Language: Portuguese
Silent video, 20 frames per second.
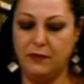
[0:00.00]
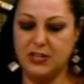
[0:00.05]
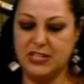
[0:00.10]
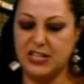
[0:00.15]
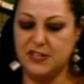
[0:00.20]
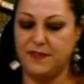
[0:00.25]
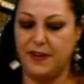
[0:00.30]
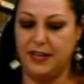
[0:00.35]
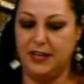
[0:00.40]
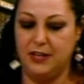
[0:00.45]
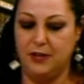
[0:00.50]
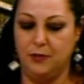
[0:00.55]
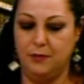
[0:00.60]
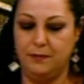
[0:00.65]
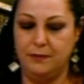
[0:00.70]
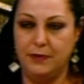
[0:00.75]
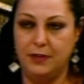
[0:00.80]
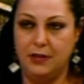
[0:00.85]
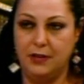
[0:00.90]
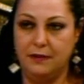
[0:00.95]
vocês fariam?
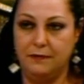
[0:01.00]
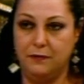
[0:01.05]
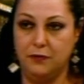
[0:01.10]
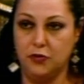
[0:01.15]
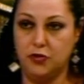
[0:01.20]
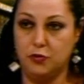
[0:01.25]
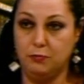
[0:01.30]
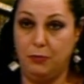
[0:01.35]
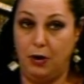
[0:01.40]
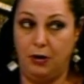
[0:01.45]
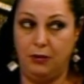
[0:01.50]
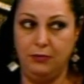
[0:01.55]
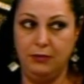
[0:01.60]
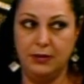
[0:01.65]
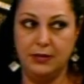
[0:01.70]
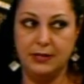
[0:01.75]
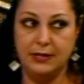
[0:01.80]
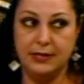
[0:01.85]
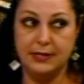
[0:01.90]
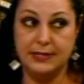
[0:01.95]

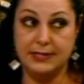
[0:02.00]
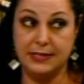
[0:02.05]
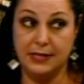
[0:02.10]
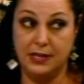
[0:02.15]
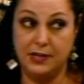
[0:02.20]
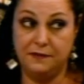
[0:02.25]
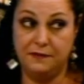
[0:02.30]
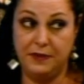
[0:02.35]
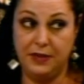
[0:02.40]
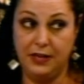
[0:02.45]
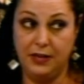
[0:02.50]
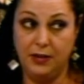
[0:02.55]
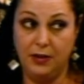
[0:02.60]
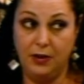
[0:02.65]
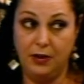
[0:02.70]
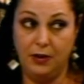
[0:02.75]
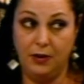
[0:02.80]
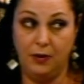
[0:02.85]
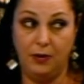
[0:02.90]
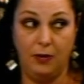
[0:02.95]
Futebol, surf
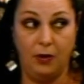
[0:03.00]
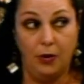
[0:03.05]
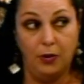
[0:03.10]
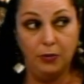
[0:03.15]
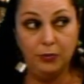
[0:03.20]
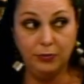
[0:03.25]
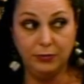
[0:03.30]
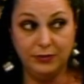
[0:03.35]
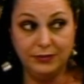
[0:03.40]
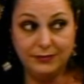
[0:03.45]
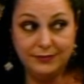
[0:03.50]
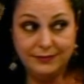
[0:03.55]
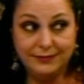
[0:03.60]
ou.